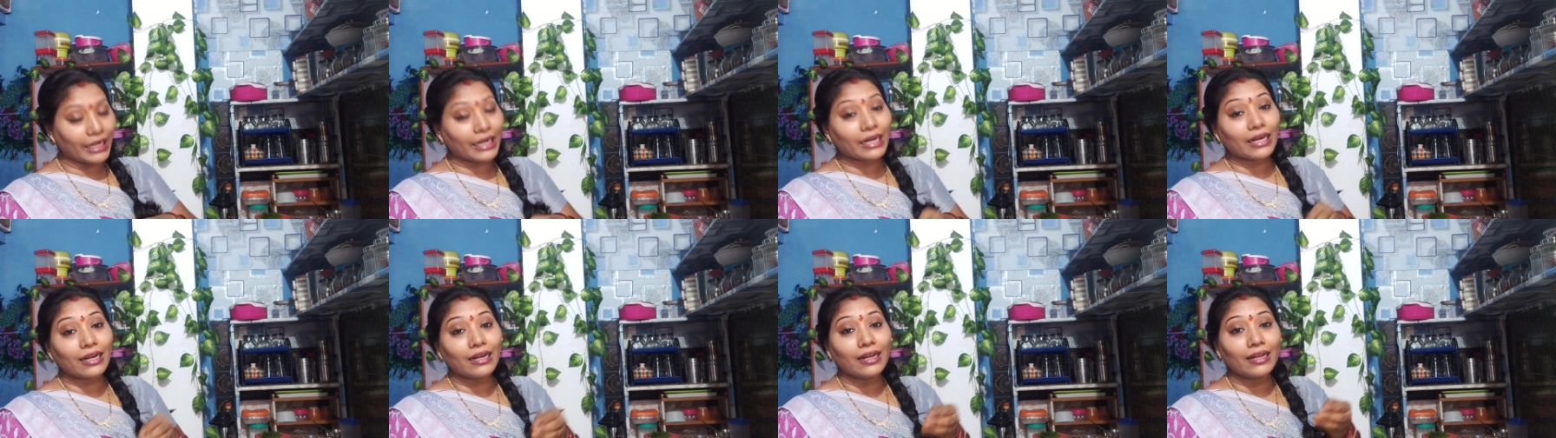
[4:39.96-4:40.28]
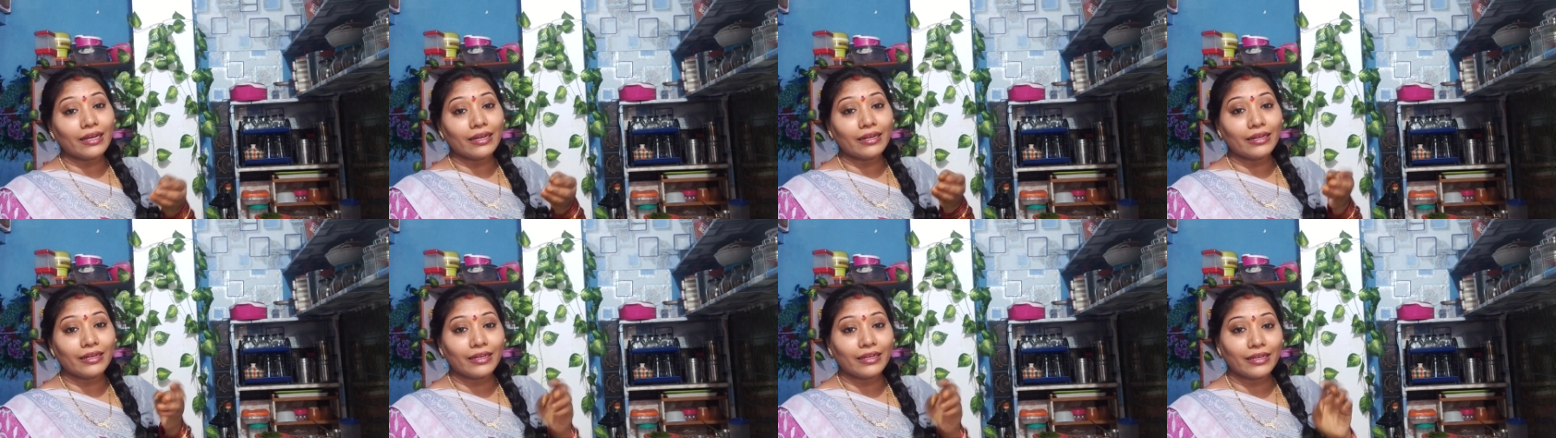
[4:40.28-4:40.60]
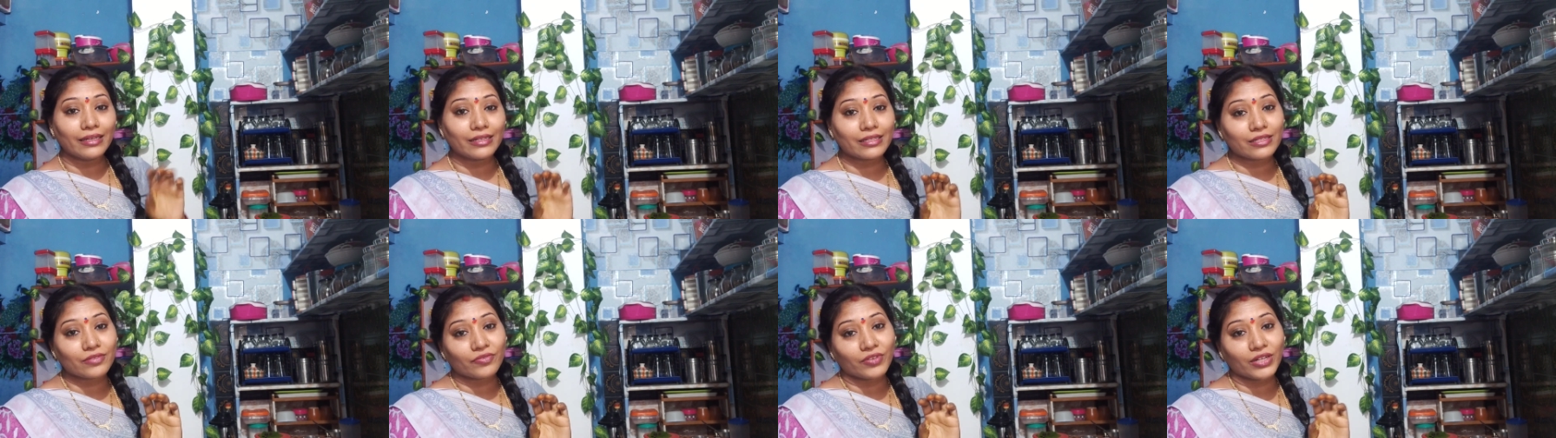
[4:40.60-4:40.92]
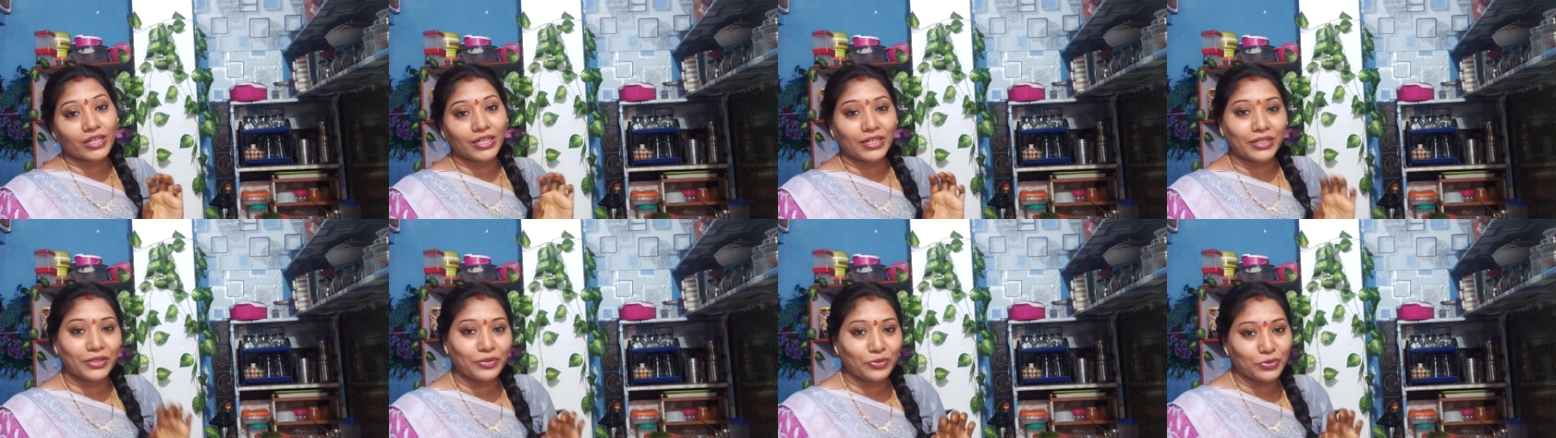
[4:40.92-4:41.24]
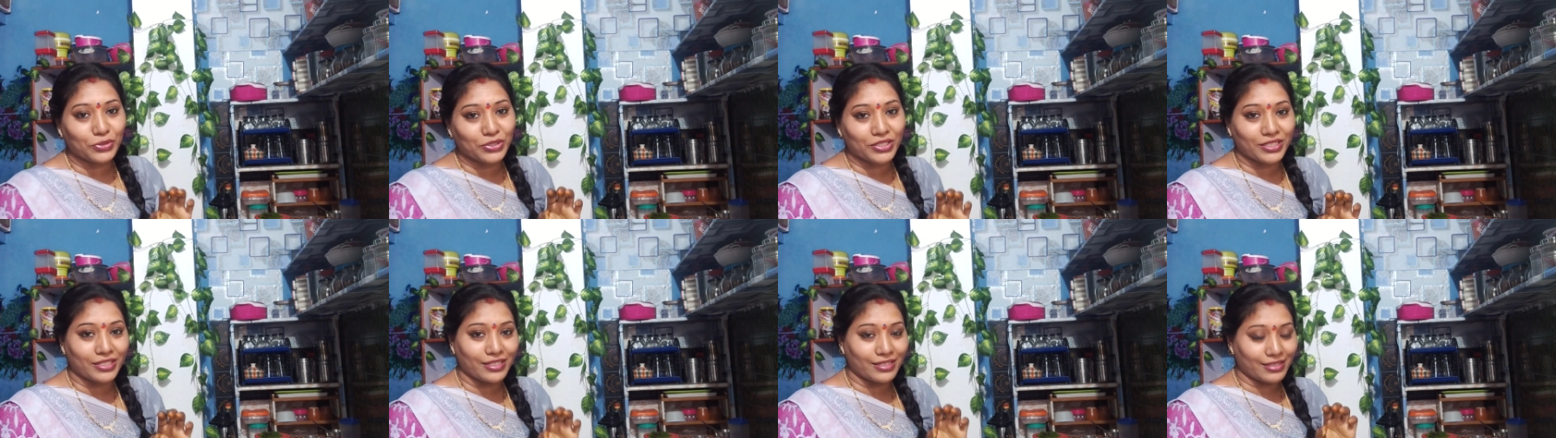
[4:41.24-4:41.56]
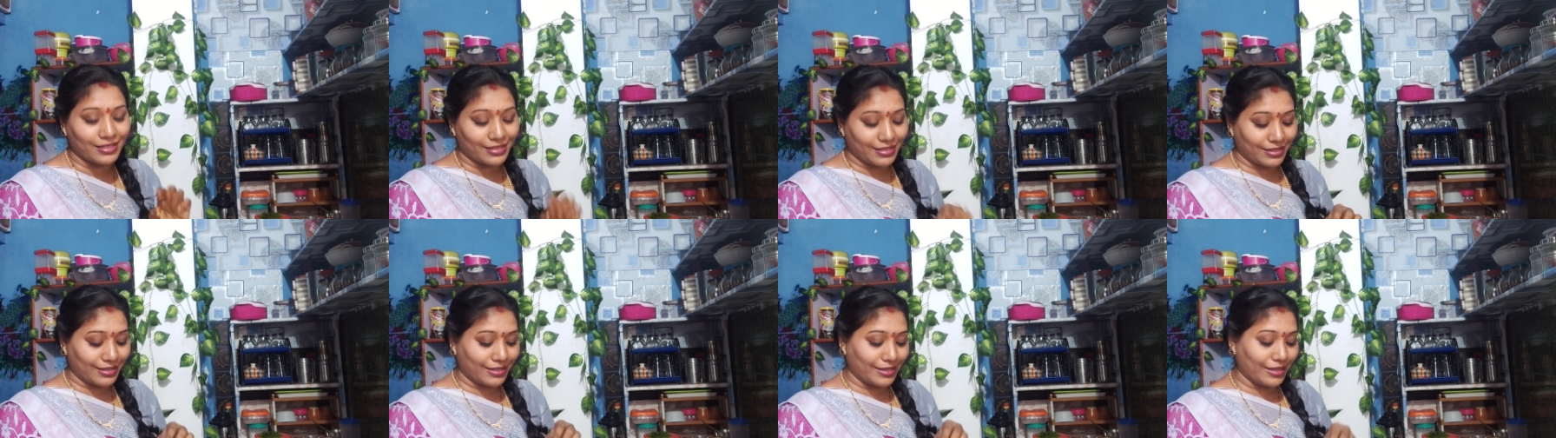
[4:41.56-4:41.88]
ఎక్కడ లేని నీరసం అన్నది
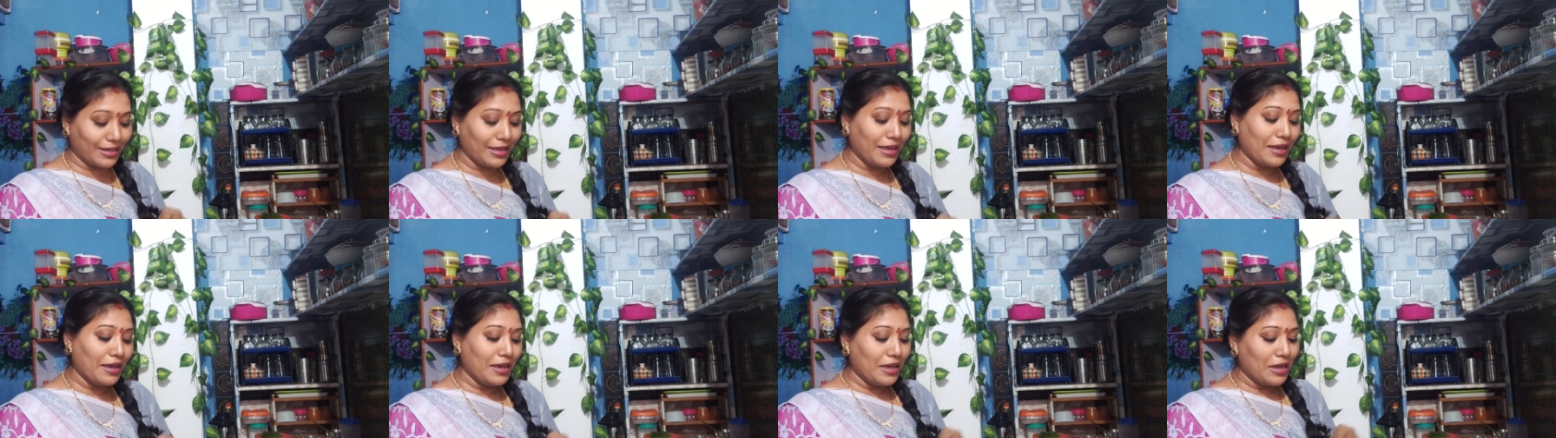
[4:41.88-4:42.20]
వచ్చేస్తుంది